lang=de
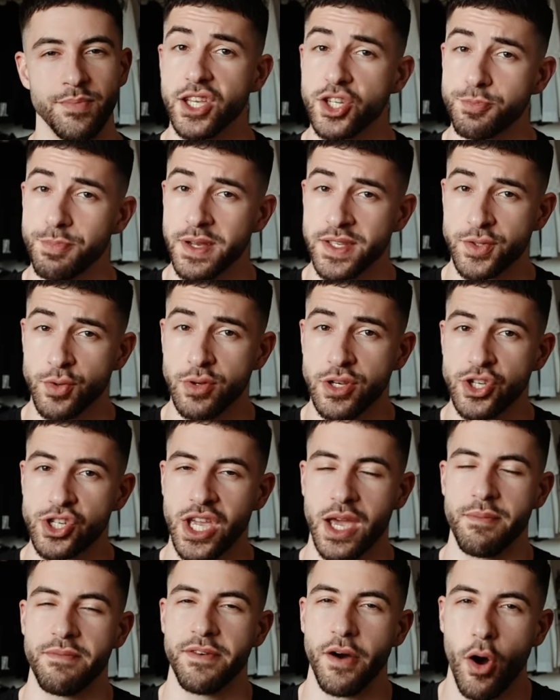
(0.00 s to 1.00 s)
Ich persönlich
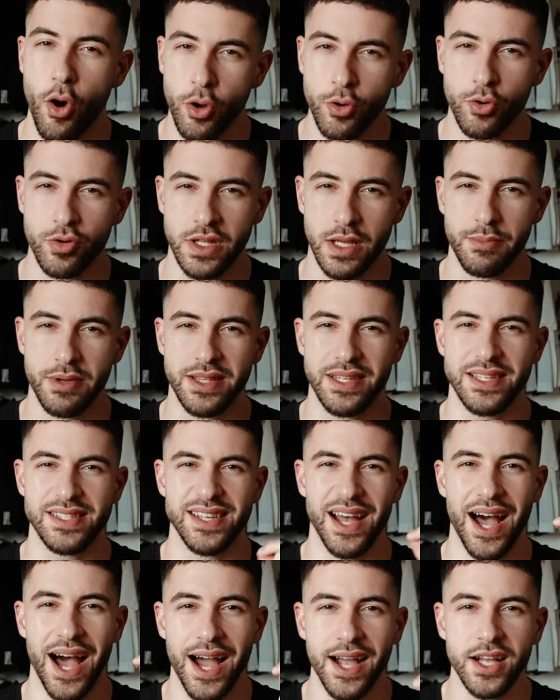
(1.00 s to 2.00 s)
kämpfe auch noch damit,
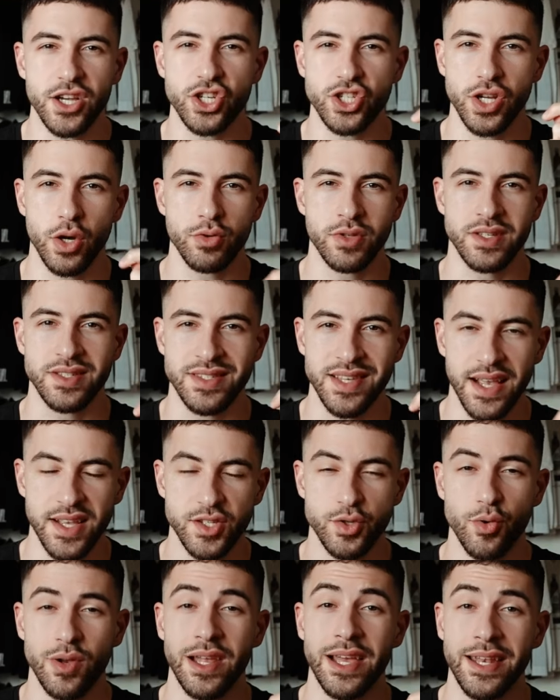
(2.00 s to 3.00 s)
diese angestaute
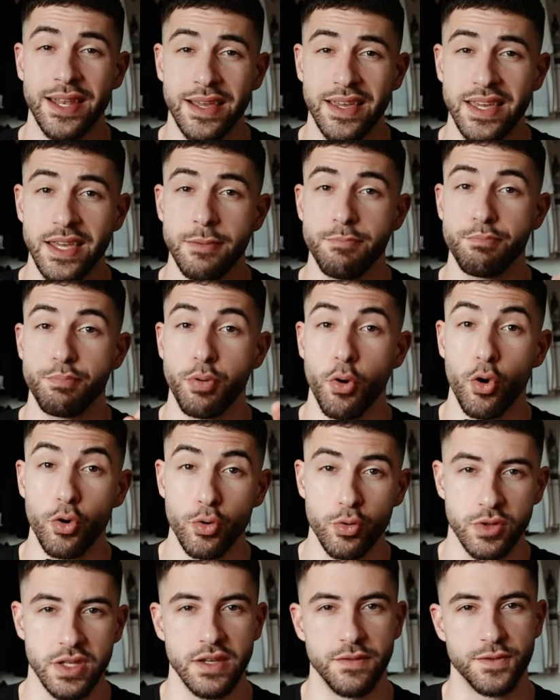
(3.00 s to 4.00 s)
sexuelle Energie
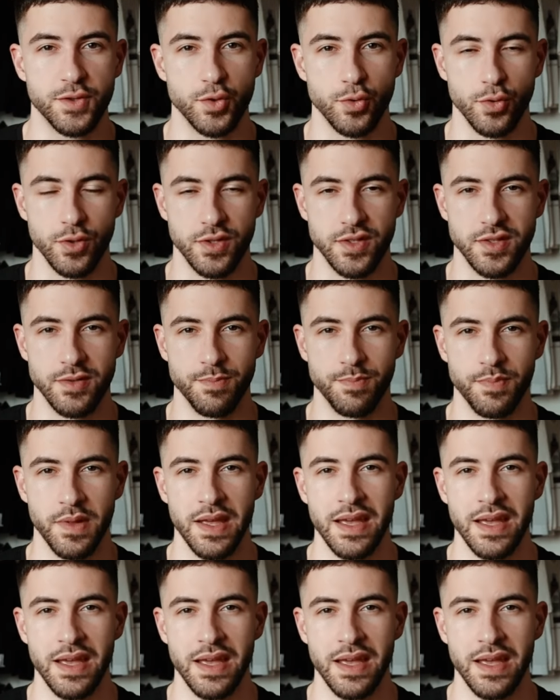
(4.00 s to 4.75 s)
produktiv zu nutzen